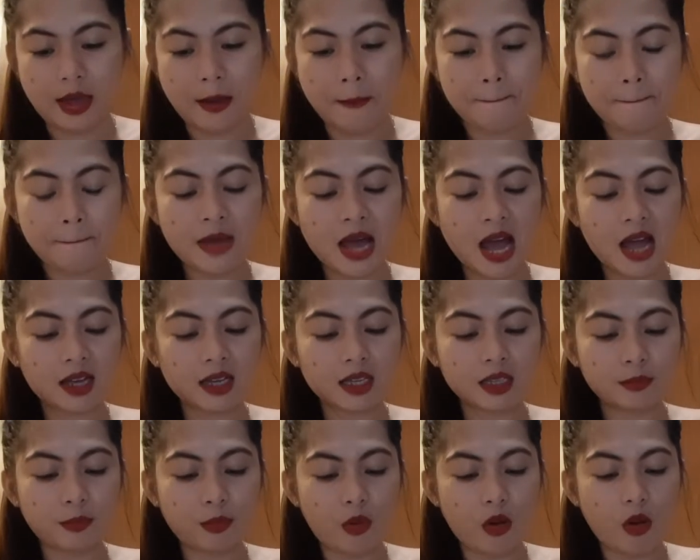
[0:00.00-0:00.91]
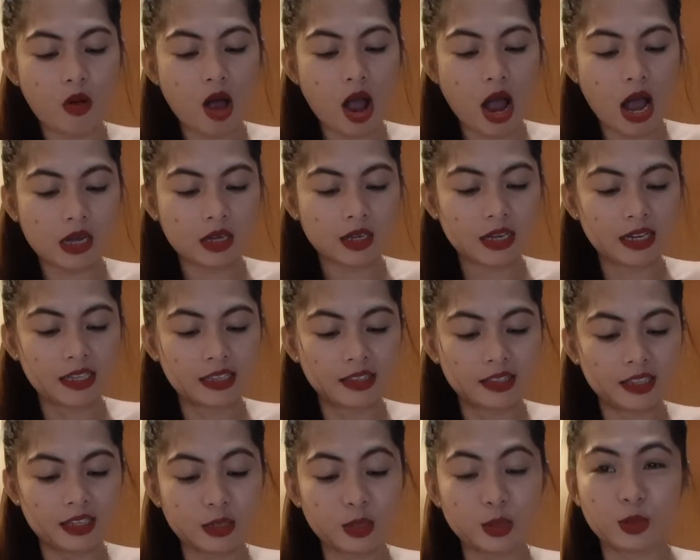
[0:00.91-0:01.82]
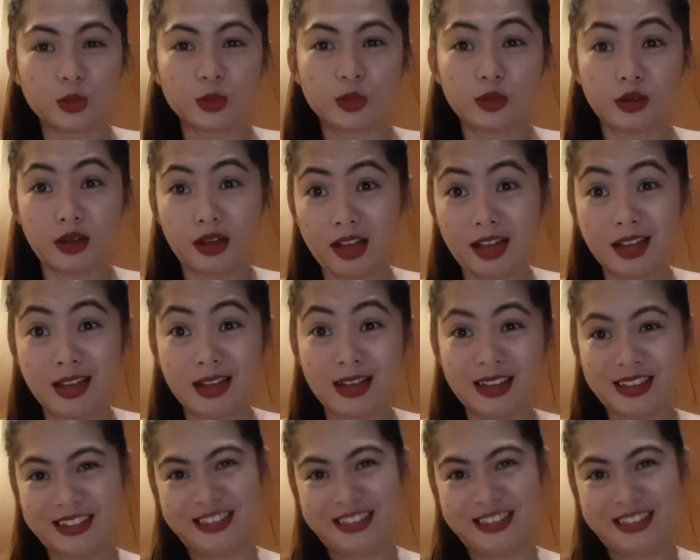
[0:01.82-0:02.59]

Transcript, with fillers: Bakit po ang ganda nyo? Ah!